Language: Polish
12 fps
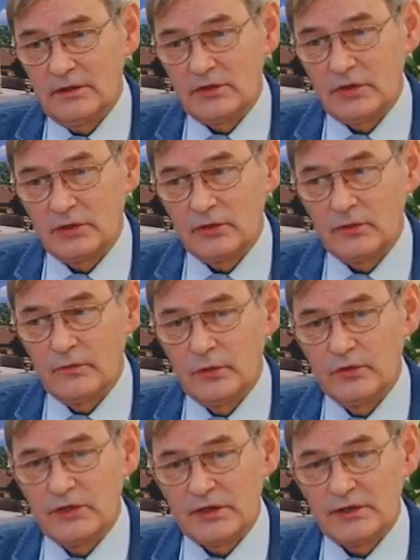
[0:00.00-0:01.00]
e, środków
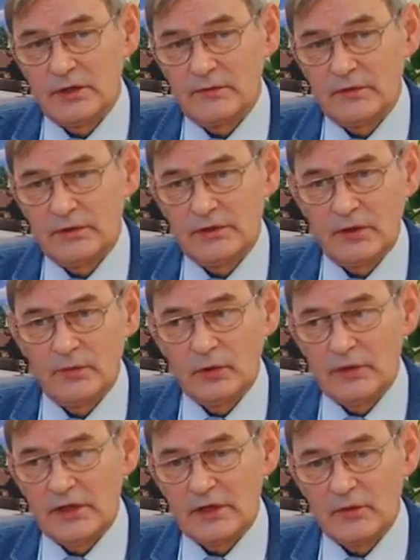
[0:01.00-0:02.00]
budżetowych to
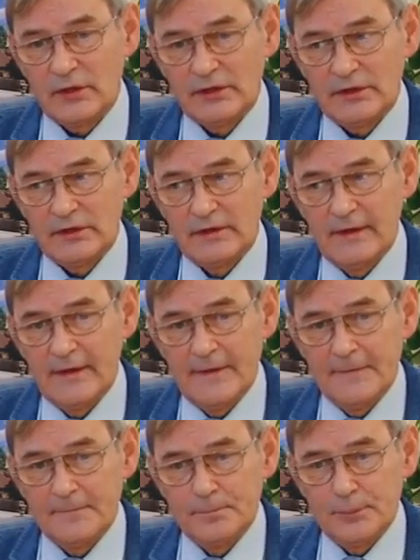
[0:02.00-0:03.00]
były nakłady
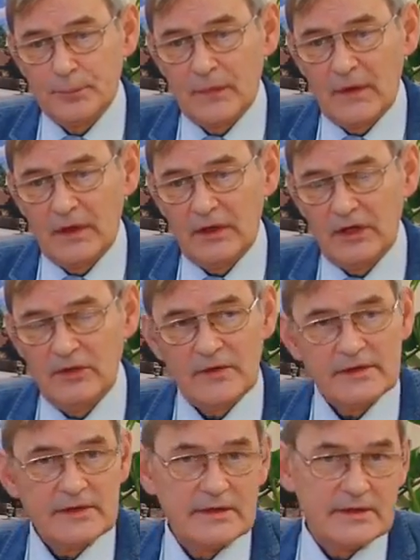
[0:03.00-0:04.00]
mm,
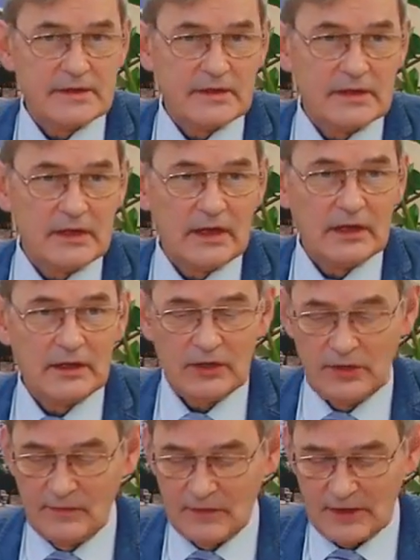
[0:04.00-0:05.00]
inwestycyjne
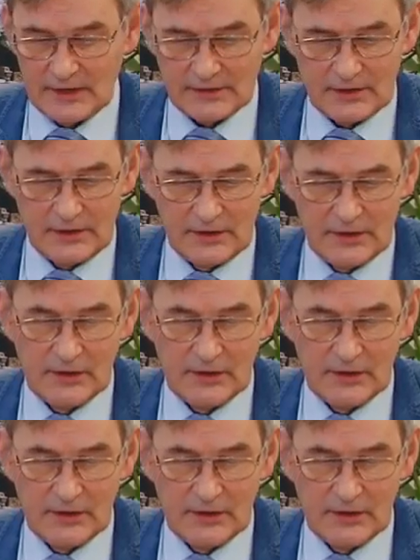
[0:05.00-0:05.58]
i wydatki